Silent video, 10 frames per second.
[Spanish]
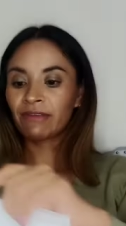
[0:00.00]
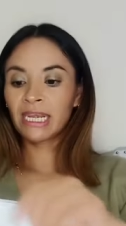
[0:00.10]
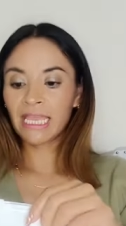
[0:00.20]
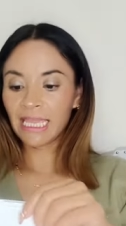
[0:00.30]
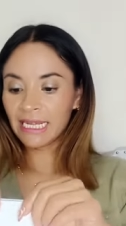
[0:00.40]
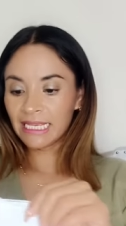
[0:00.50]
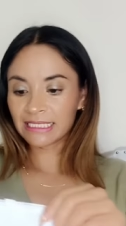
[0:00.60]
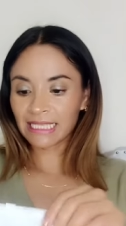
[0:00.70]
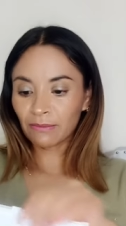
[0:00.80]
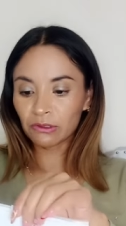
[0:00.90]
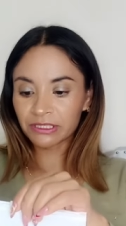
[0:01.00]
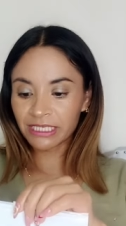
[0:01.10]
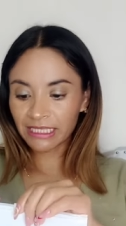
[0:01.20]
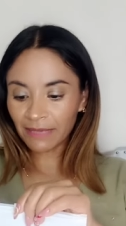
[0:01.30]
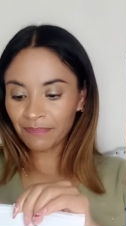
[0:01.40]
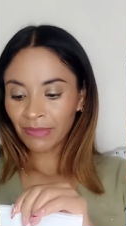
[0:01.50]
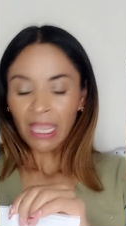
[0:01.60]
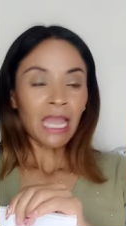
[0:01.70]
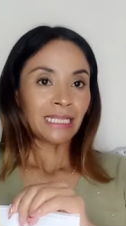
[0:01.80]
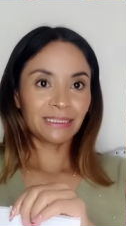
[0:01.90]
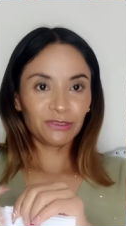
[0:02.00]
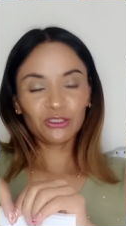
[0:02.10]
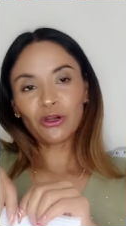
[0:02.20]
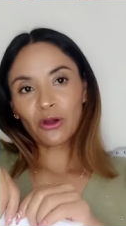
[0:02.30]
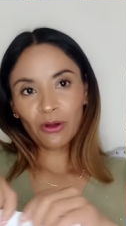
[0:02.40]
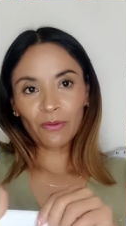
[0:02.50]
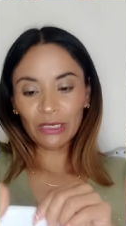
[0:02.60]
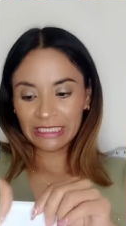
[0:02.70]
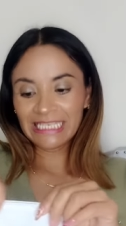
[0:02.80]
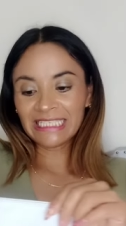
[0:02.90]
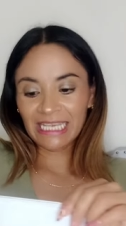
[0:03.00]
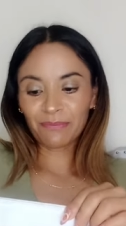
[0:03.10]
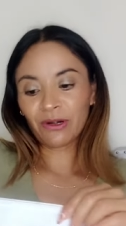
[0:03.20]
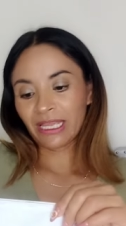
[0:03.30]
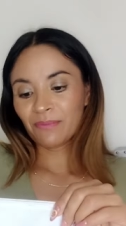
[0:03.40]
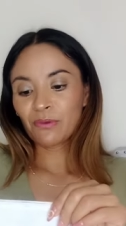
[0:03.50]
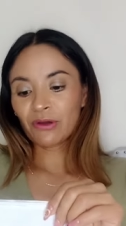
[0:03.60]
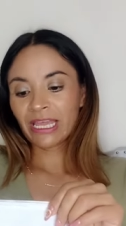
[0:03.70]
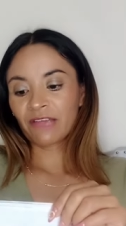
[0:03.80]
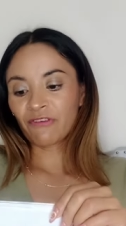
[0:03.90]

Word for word: viene en esta bolsita. Yo sí sé, por ejemplo, qué